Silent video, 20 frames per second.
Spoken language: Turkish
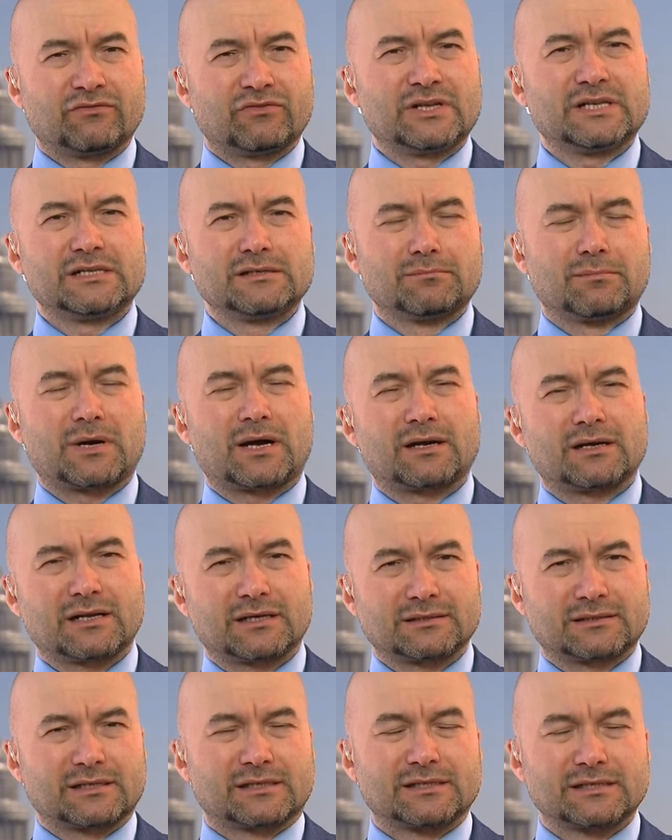William
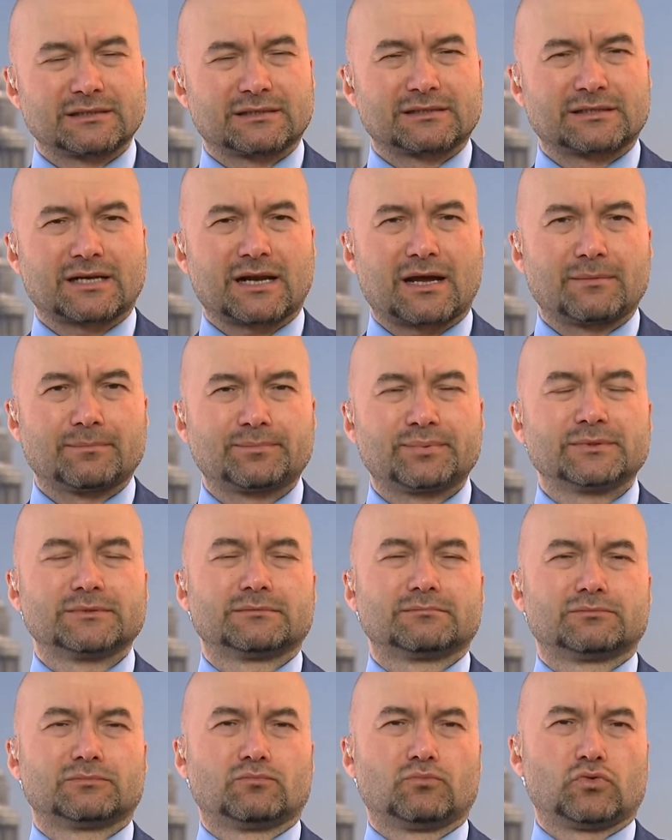Barr'la Donald
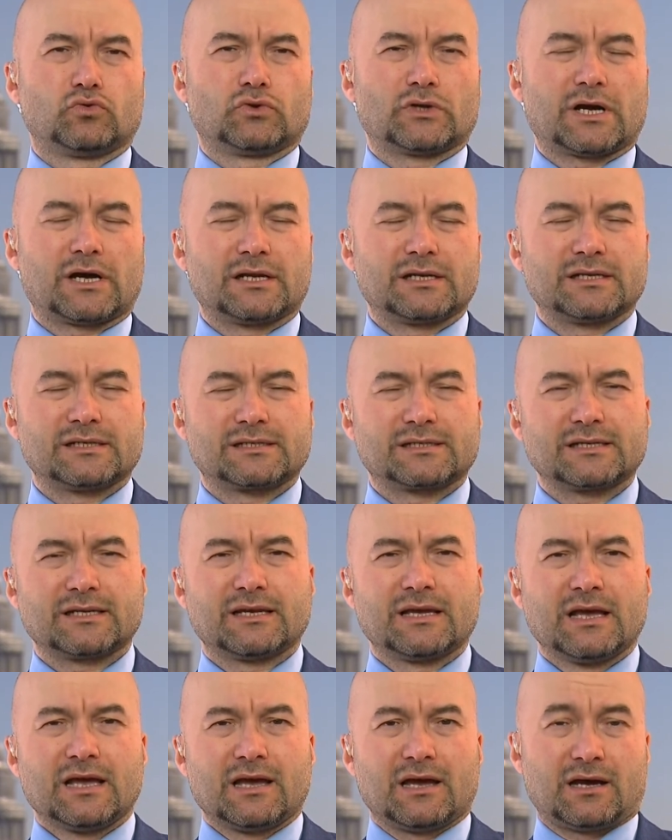Trump'ın
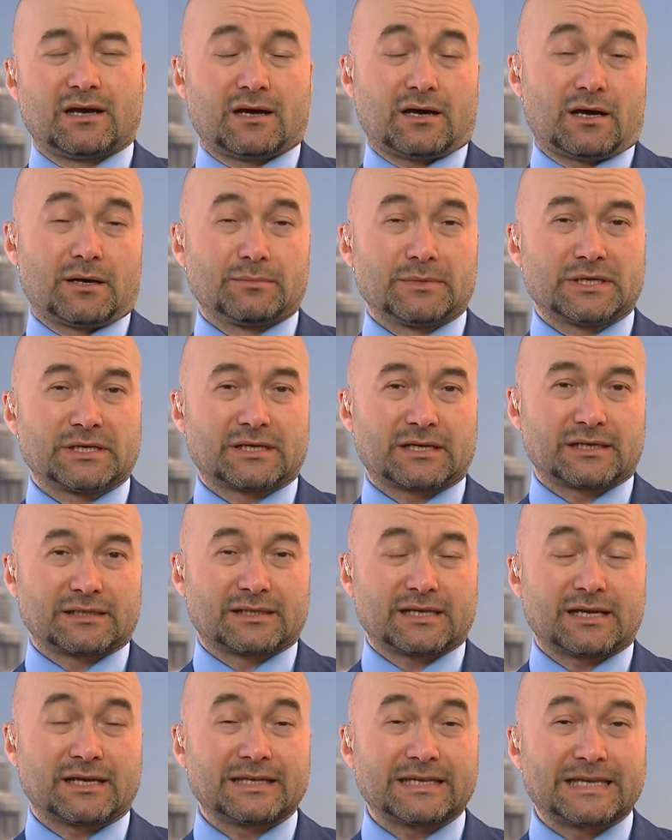müdahalesi e,
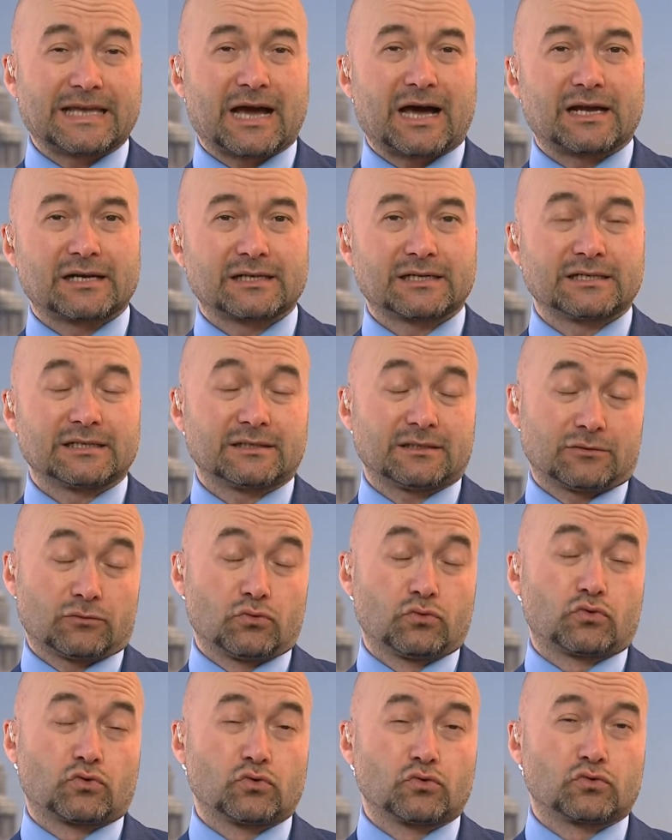Amerika'da yargı
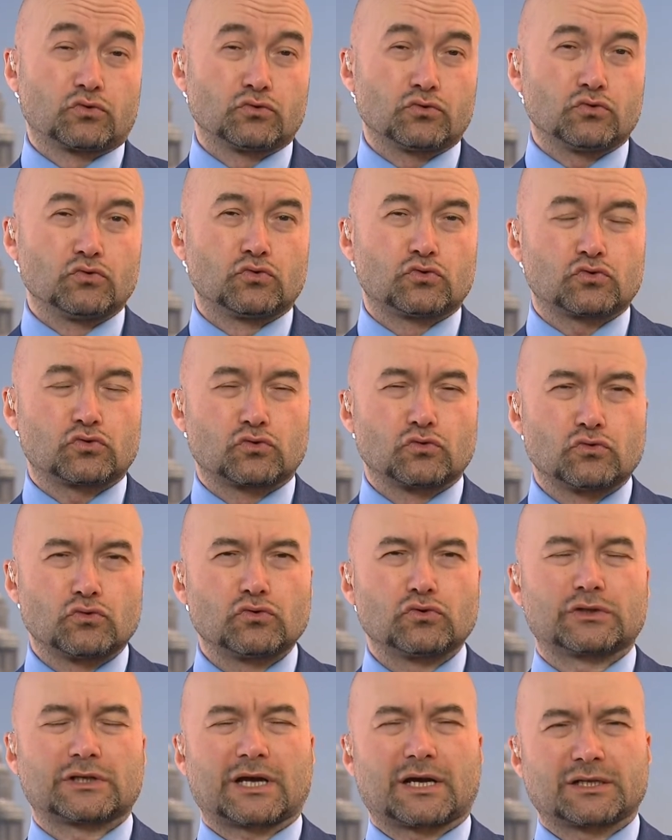hukukun
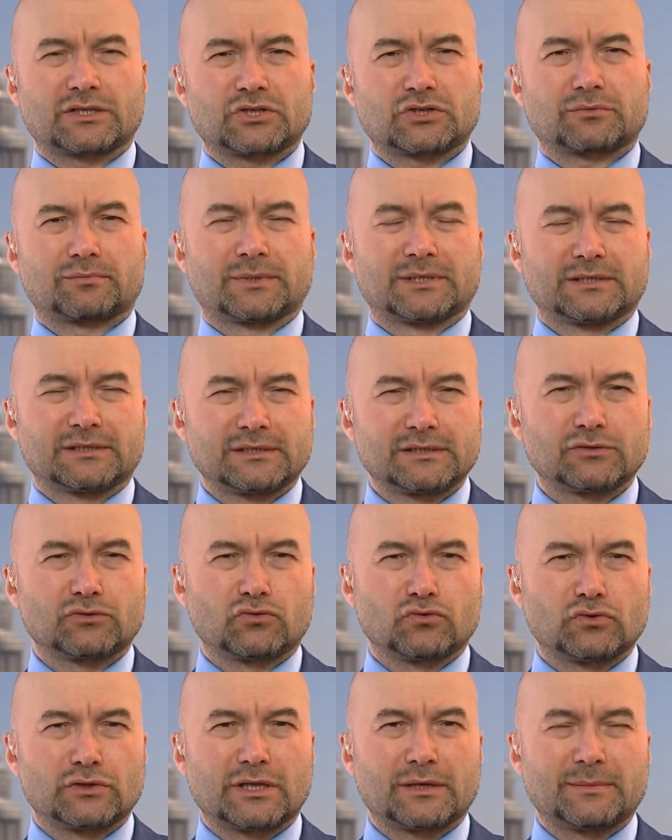üstünlüğü tartışmalarını
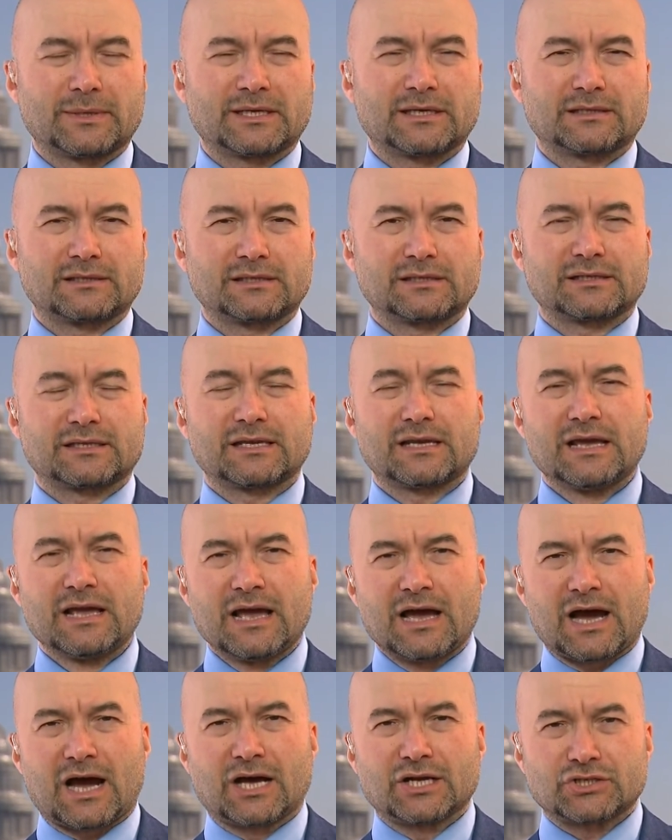gündeme getirdi.
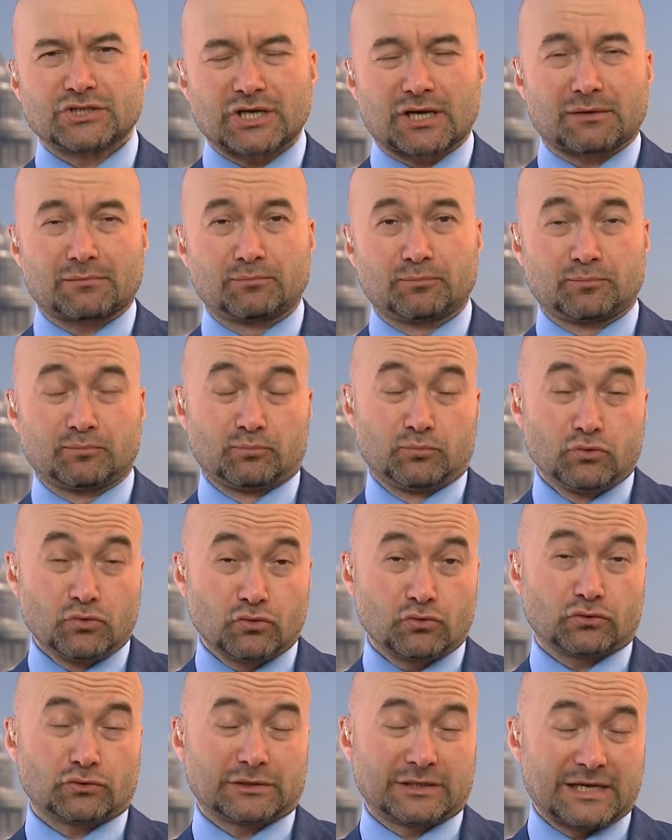Ancak
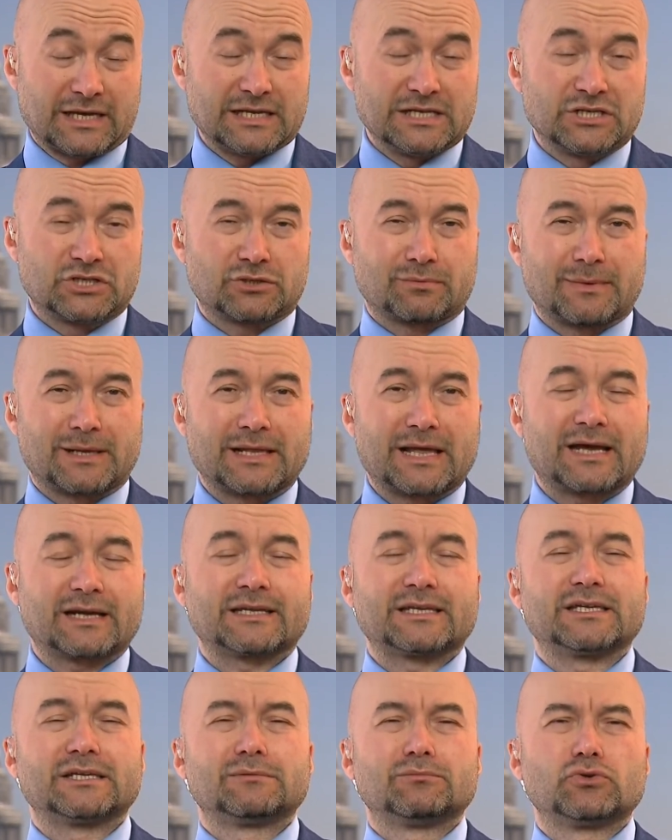bu
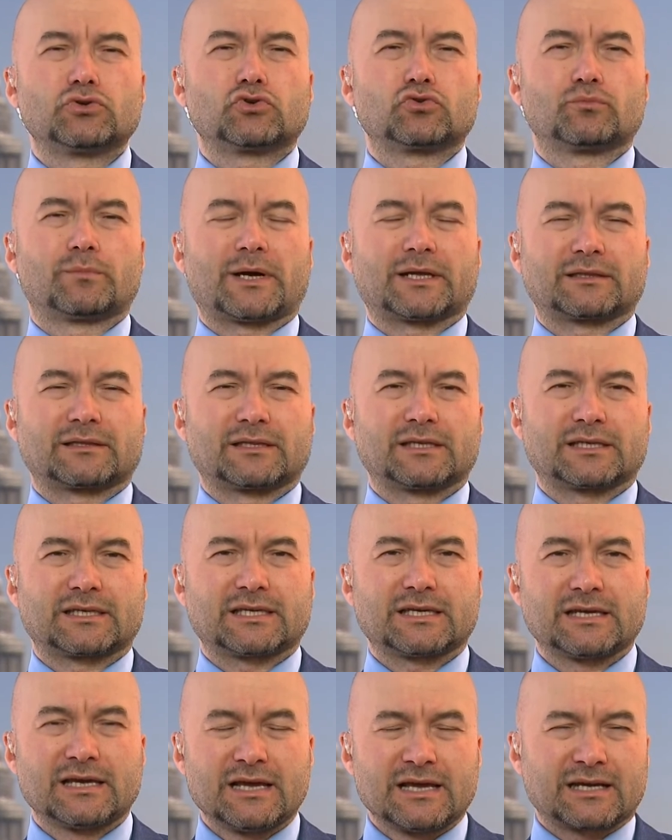gelişmeler 20
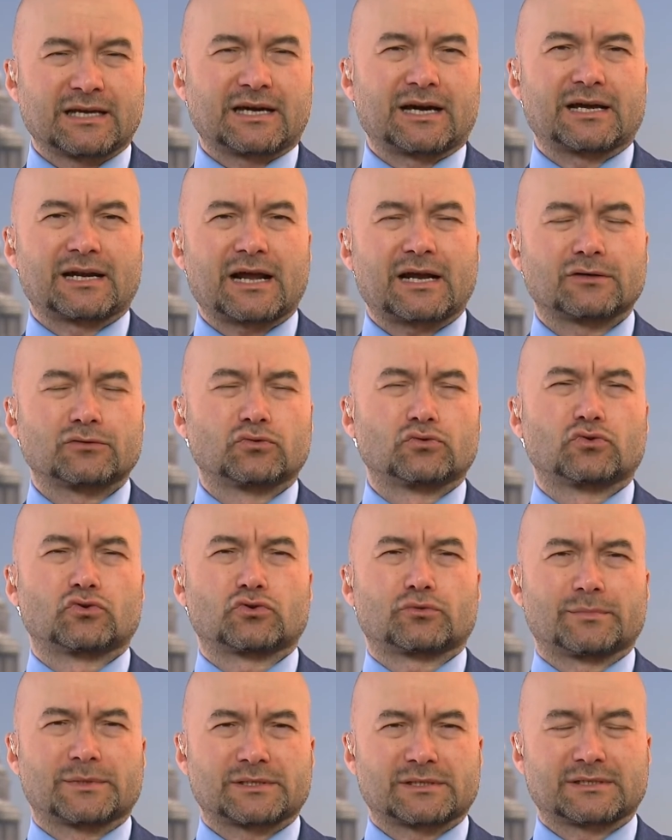Şubat'taki karar
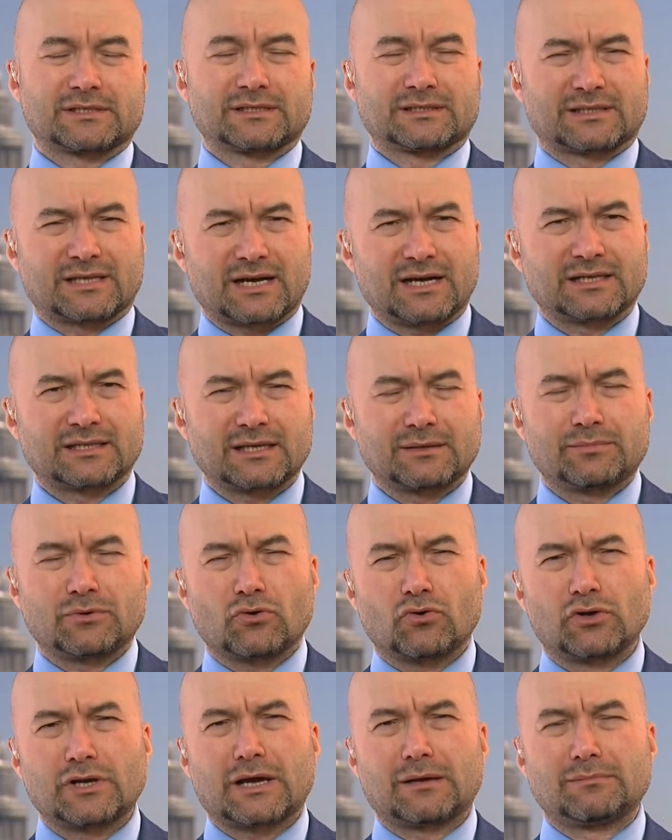duruşmasını daha da
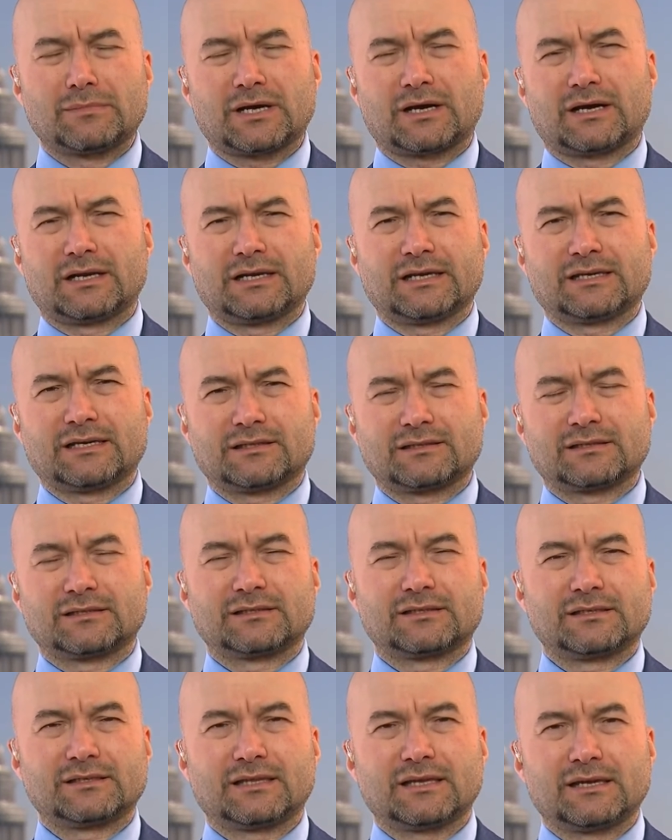bir önemli hale
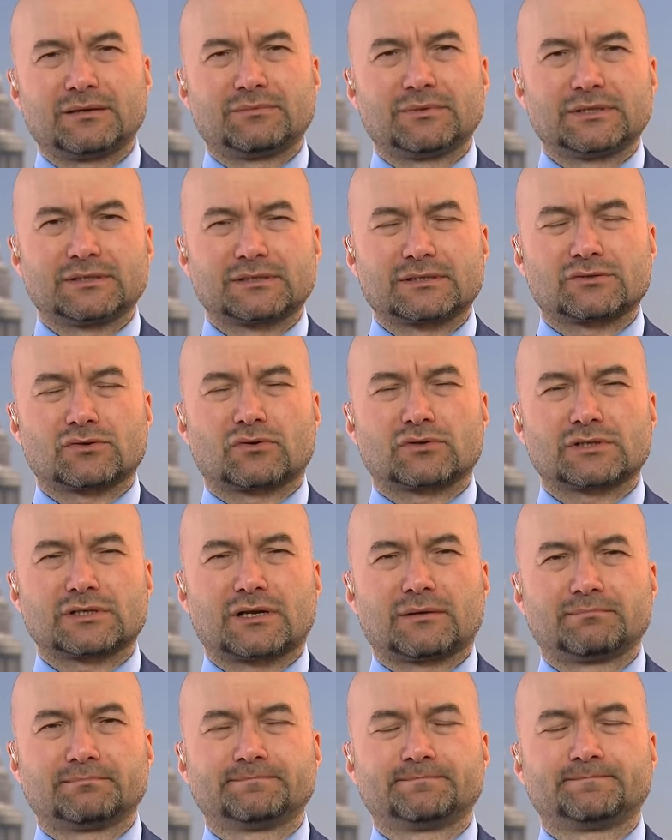getirdi diyebiliriz
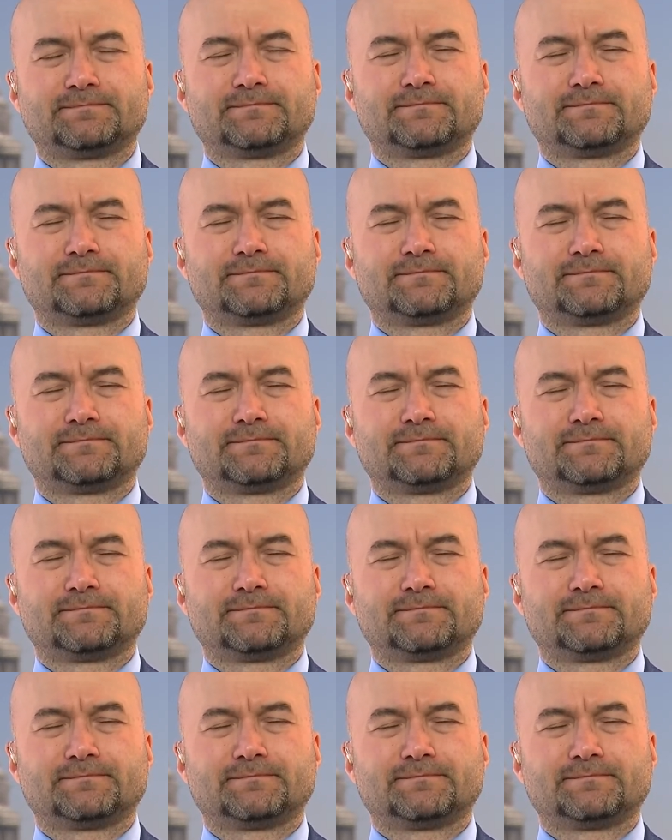Özlem.